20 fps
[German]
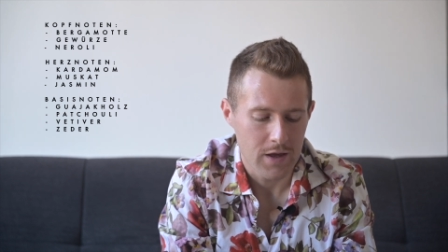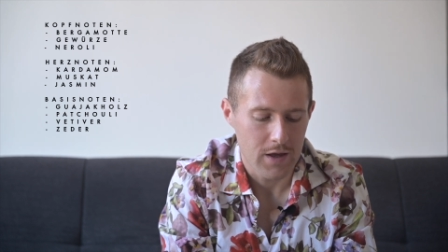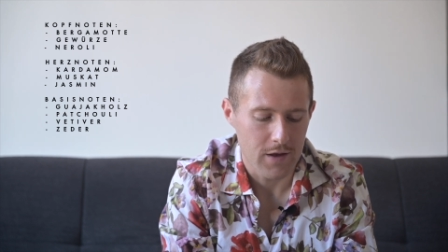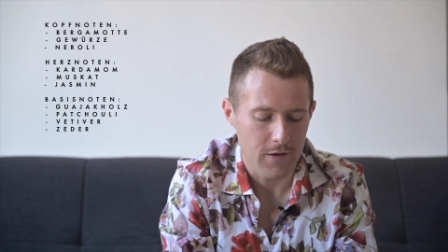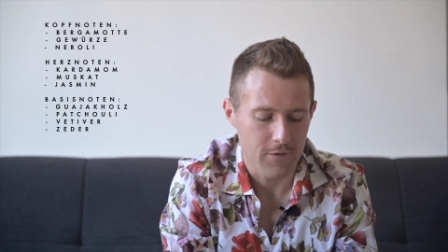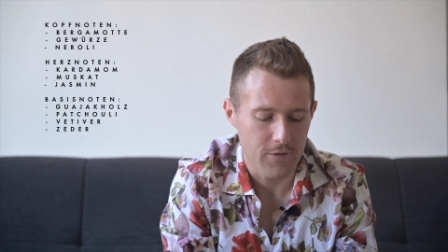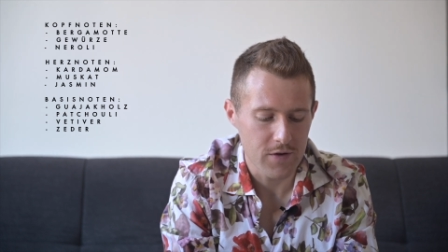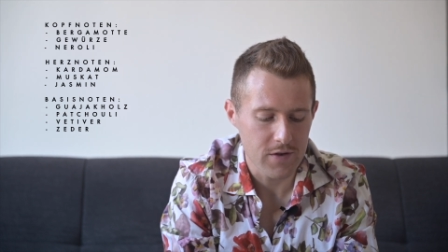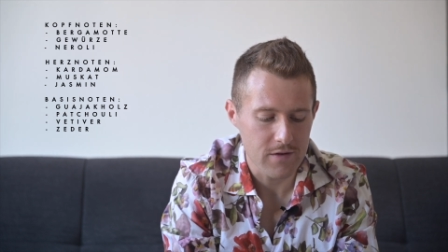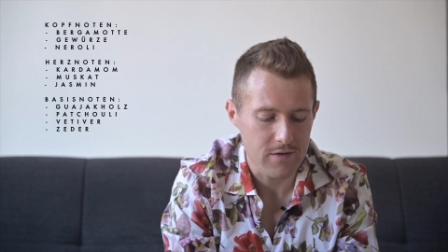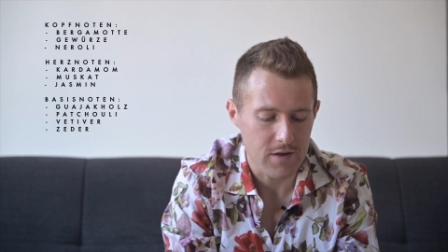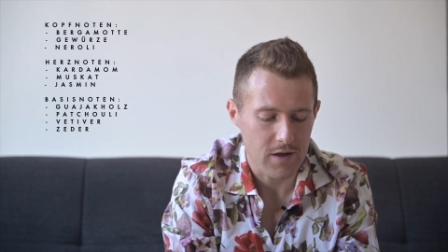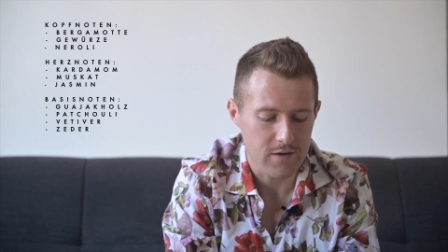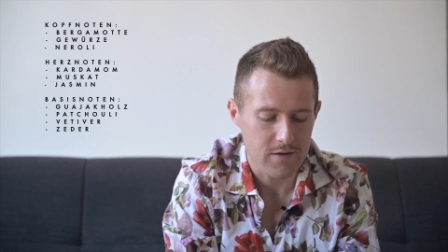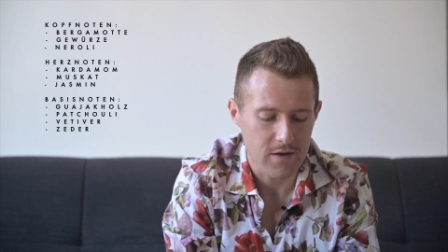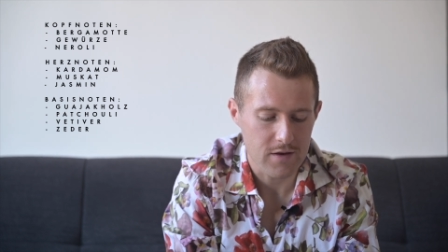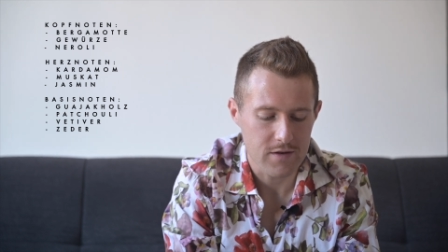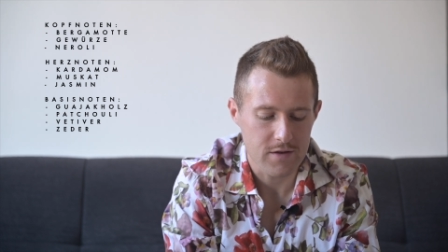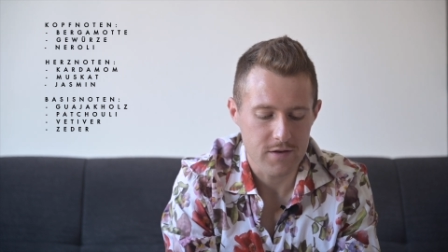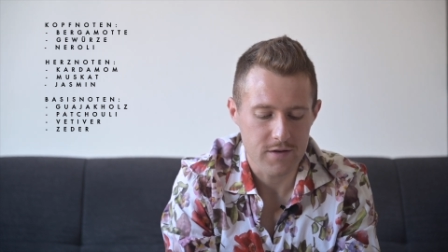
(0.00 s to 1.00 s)
Ich finde es
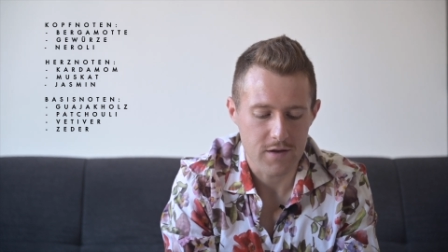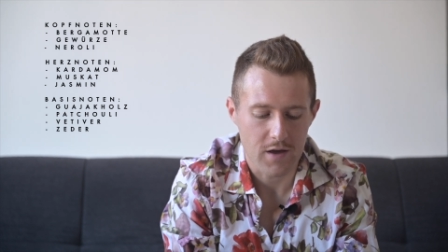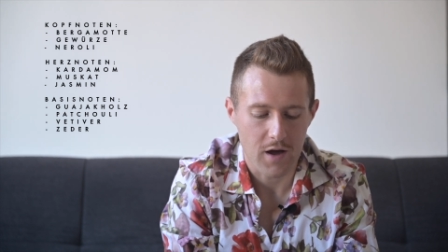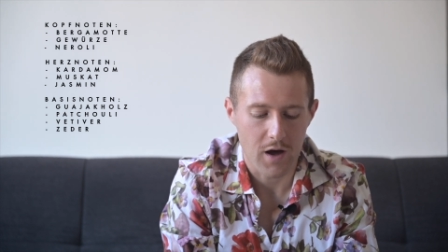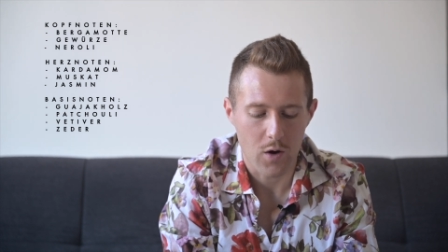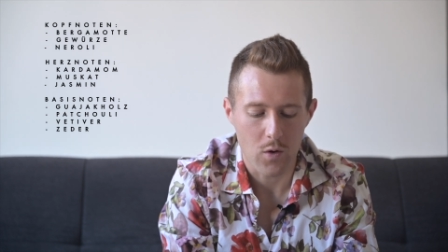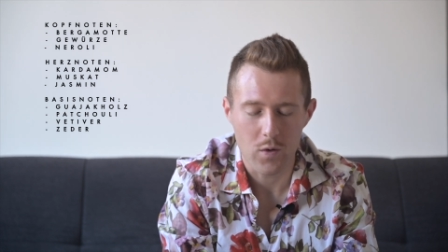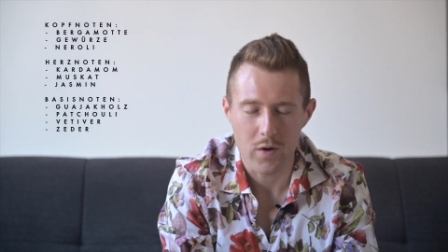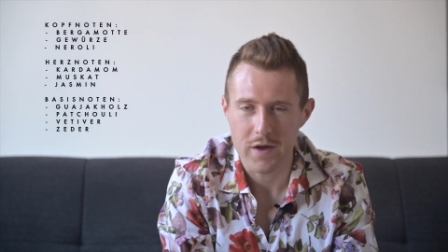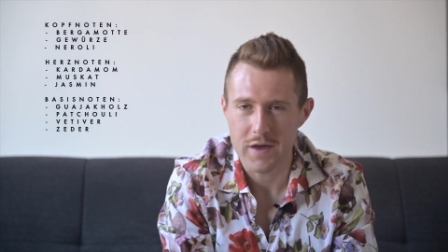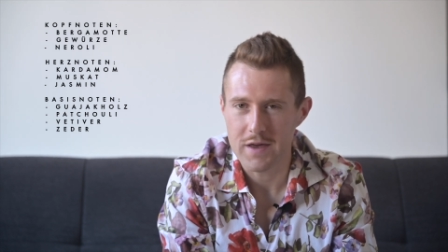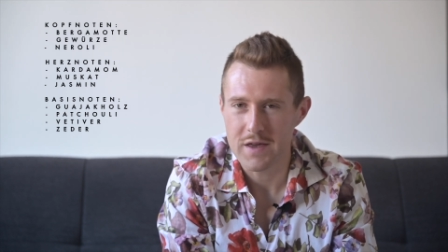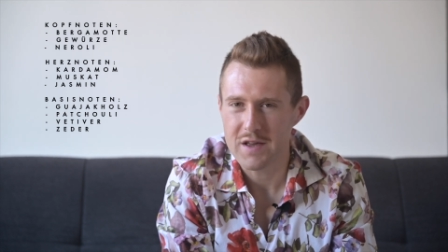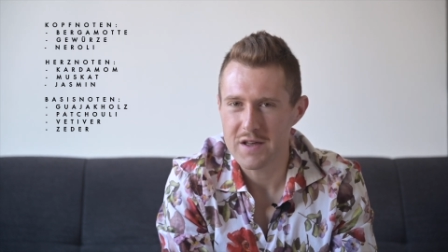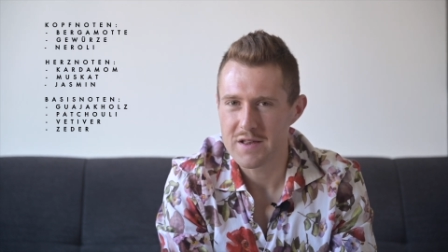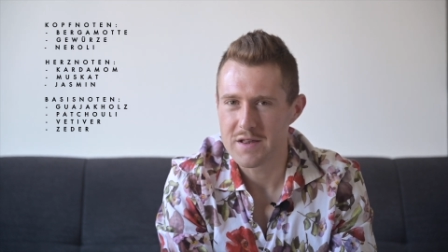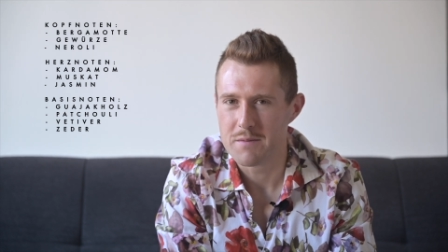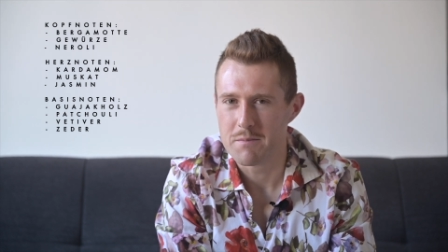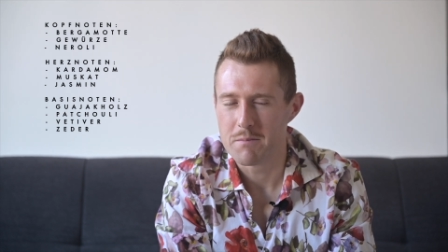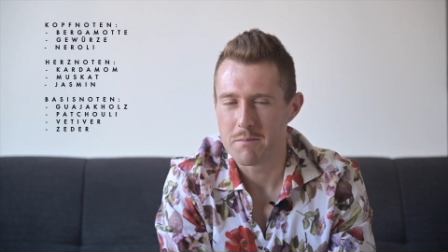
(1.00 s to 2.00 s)
tatsächlich auch eher
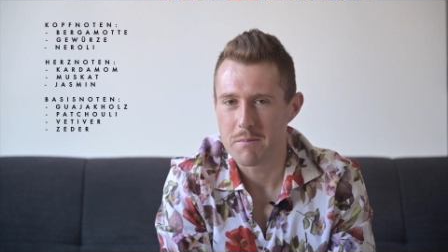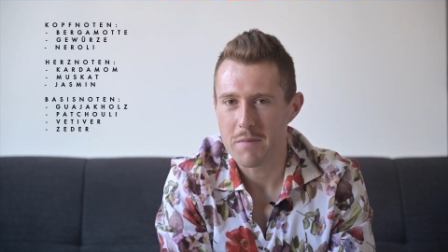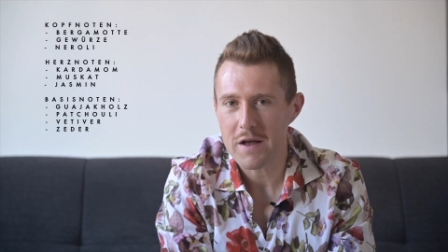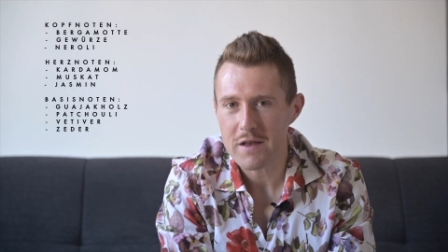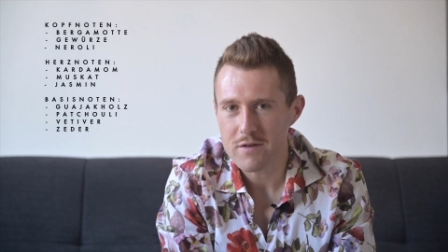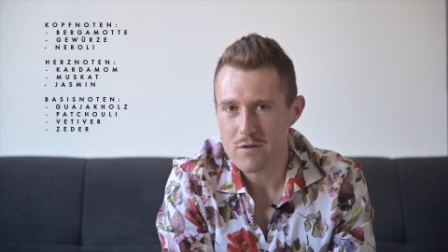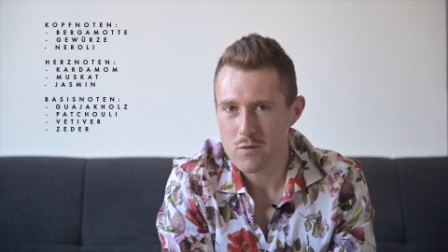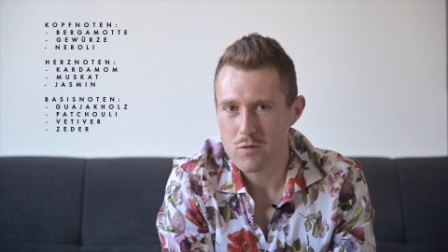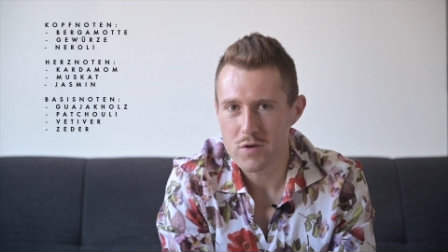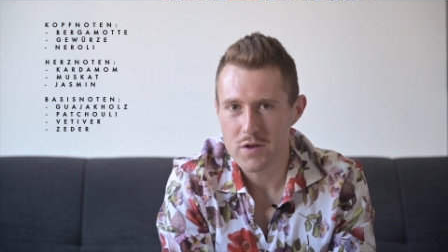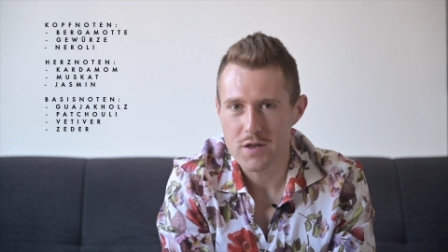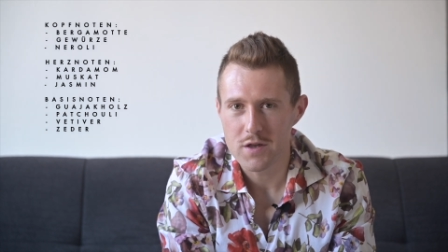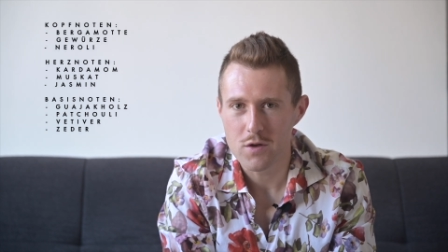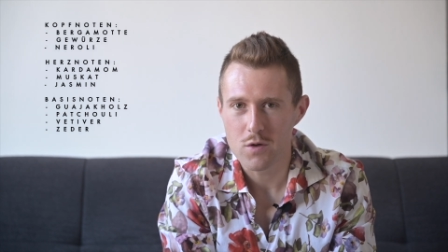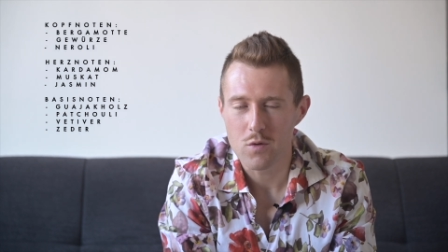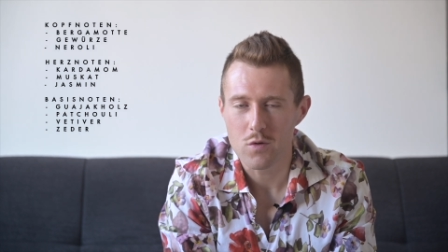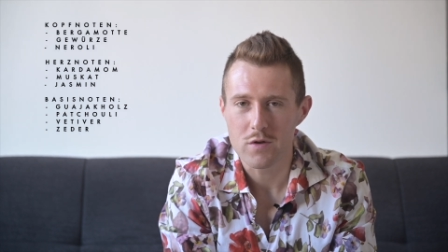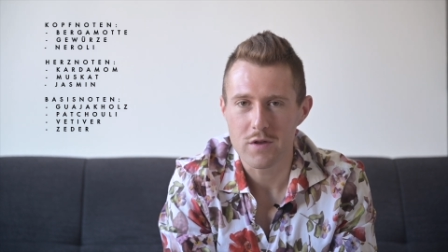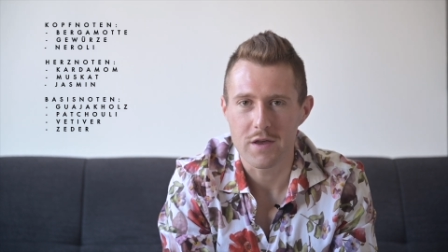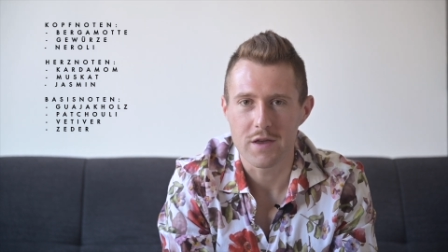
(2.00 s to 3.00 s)
eine maskuline
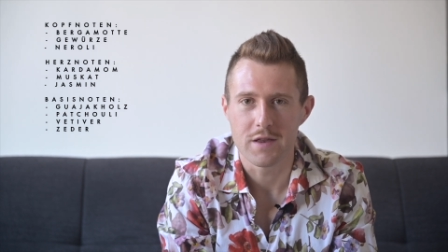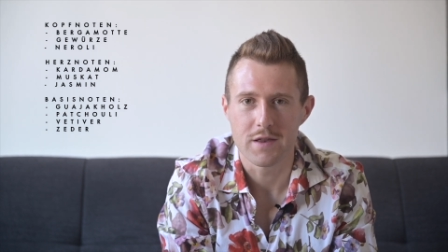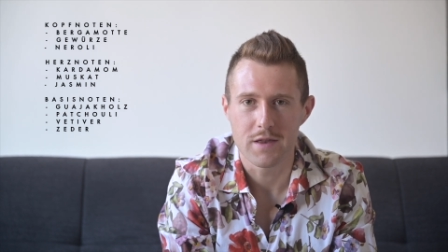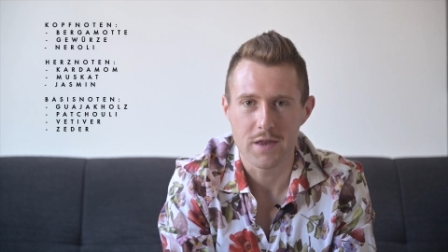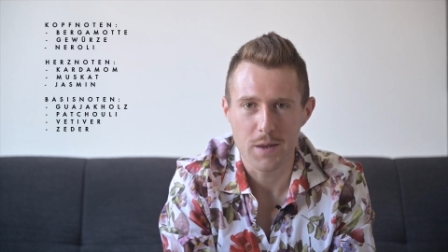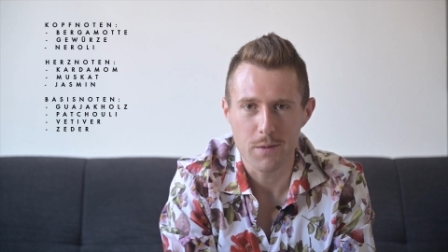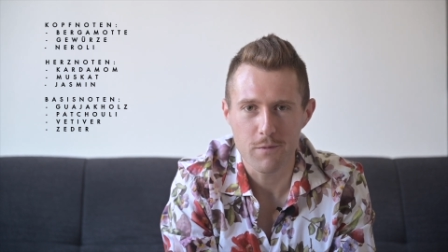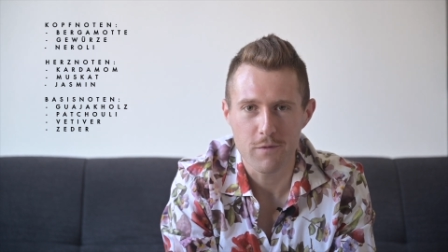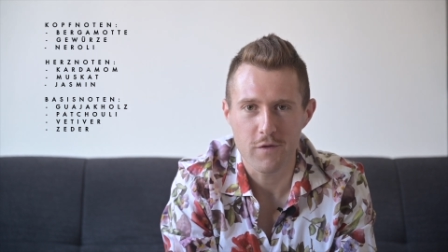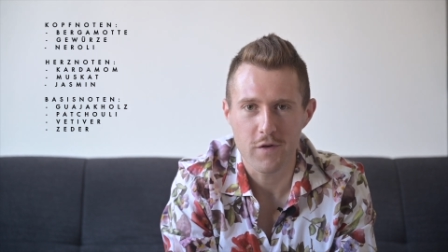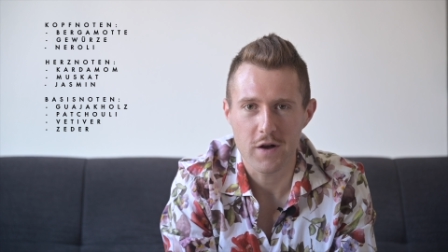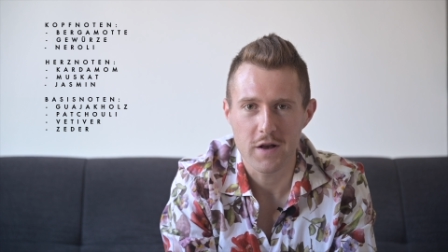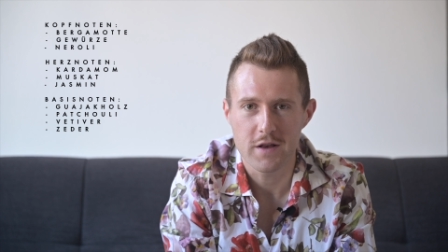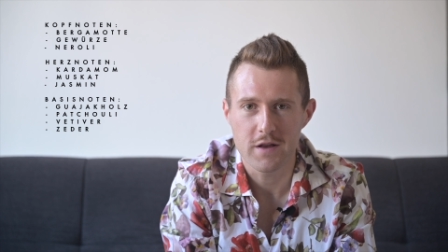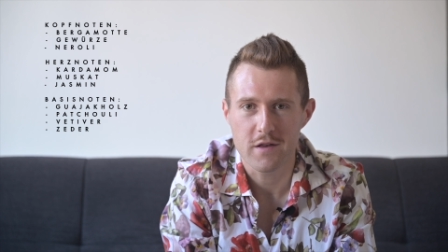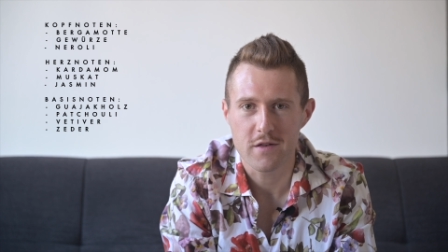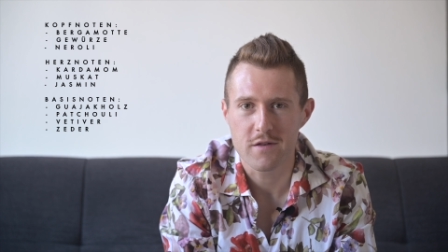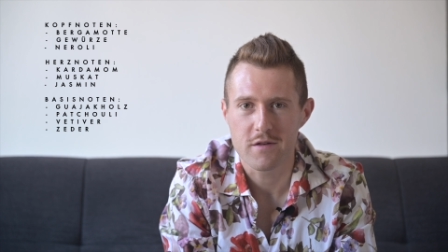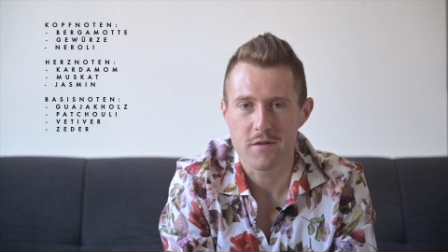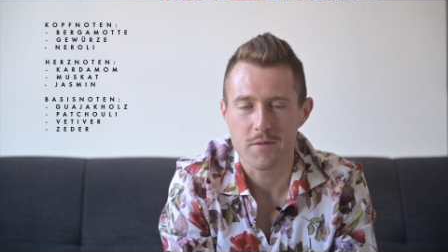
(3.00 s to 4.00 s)
Note, in dem Fall
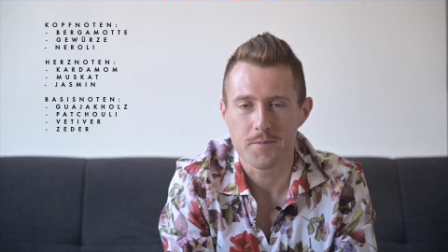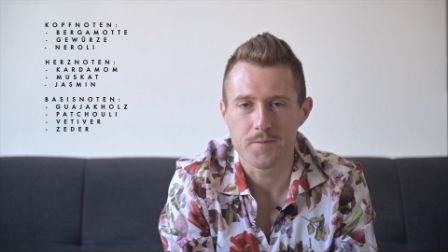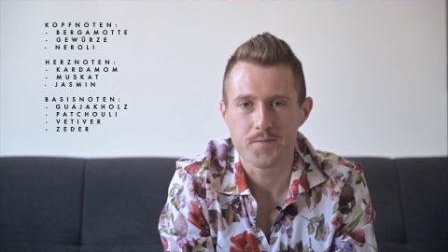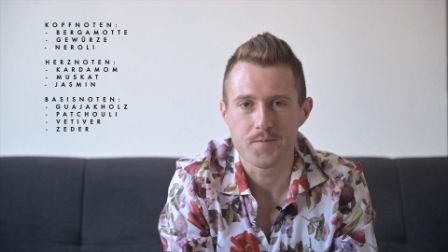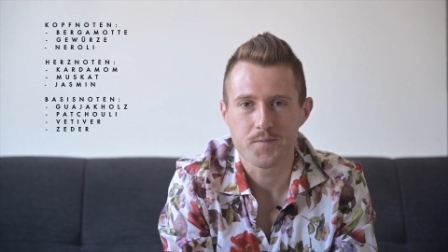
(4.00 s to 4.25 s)
jetzt.